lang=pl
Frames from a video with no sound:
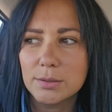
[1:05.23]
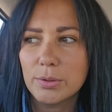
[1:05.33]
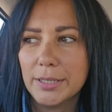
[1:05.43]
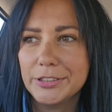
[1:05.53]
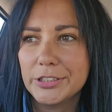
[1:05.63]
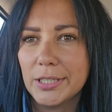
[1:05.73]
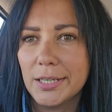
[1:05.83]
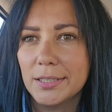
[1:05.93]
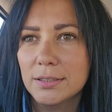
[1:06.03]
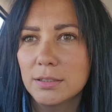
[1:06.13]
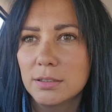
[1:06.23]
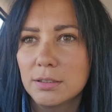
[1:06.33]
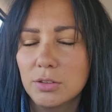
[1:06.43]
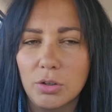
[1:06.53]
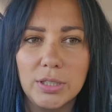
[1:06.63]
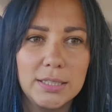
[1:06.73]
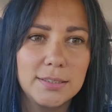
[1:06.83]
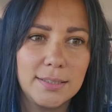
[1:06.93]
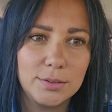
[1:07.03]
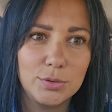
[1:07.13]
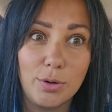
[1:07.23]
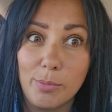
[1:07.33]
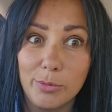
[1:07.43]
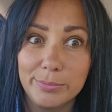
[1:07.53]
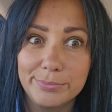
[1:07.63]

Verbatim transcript: słuchajcie, no jadę teraz do domu.